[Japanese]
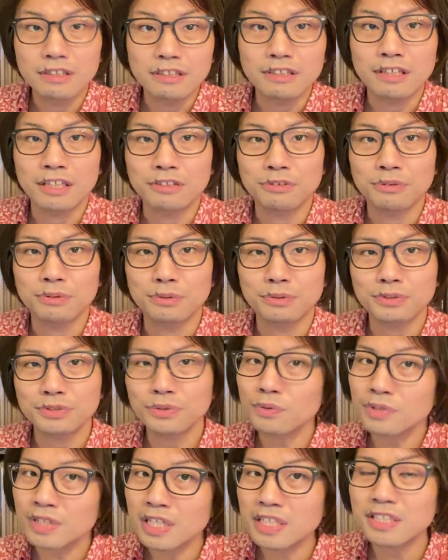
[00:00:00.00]
あの
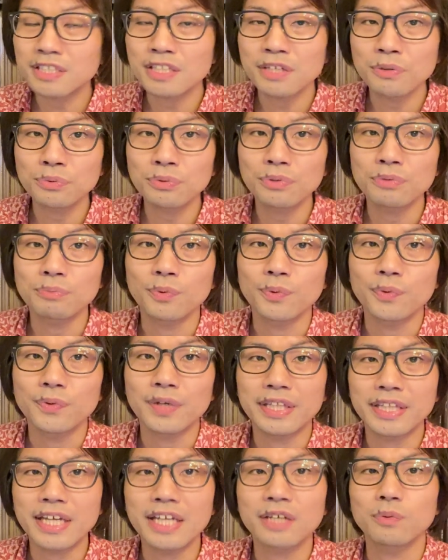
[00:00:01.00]
そんなに引けを取るもので
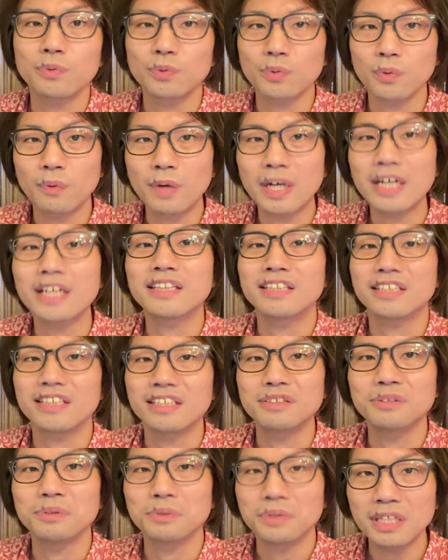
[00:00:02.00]
はないことを分かって
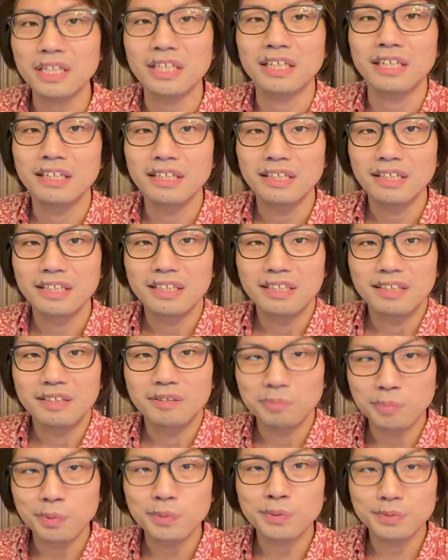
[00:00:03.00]
いるので、
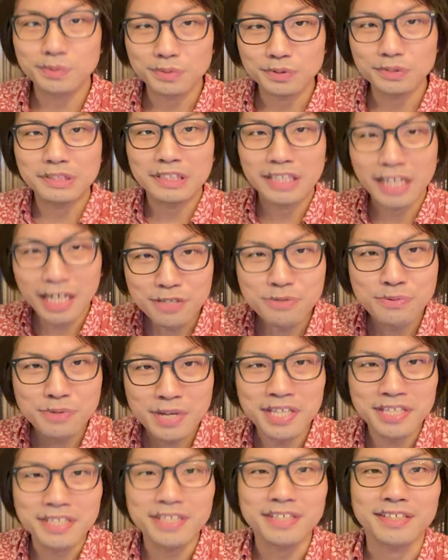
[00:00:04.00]
僕がゆ
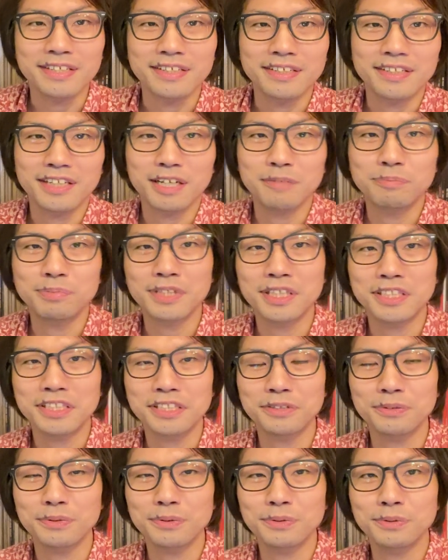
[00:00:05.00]
えにアプガに
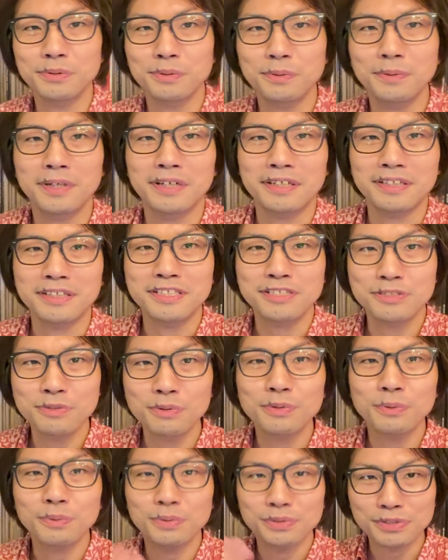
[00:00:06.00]
きというのは非
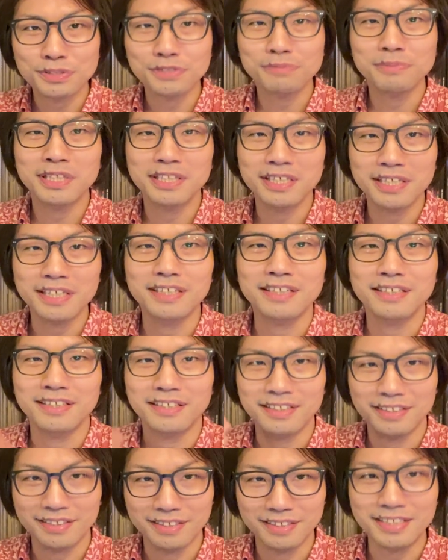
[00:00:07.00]
常におすすめで、
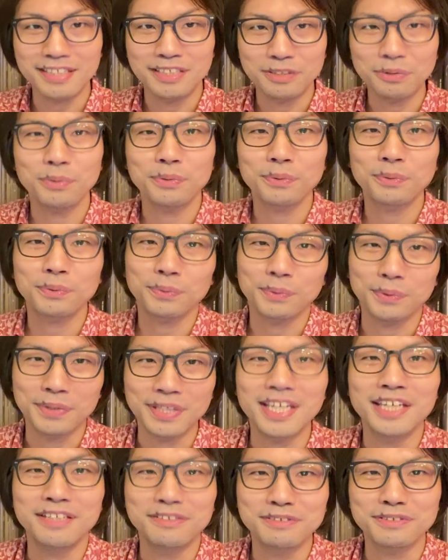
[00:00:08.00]
えー、いいということを
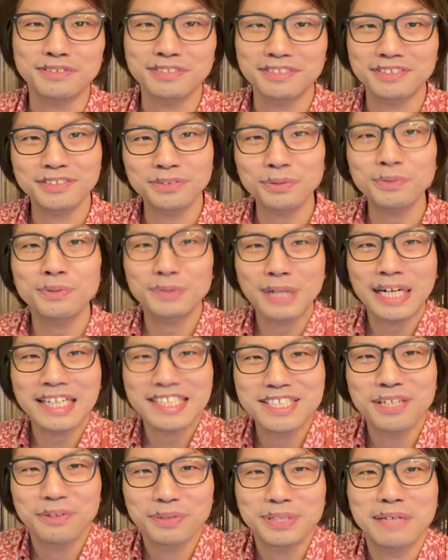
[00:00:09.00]
言える、そういう感
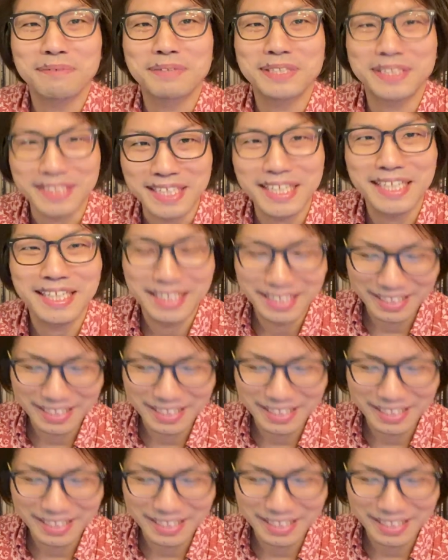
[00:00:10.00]
じでございますね。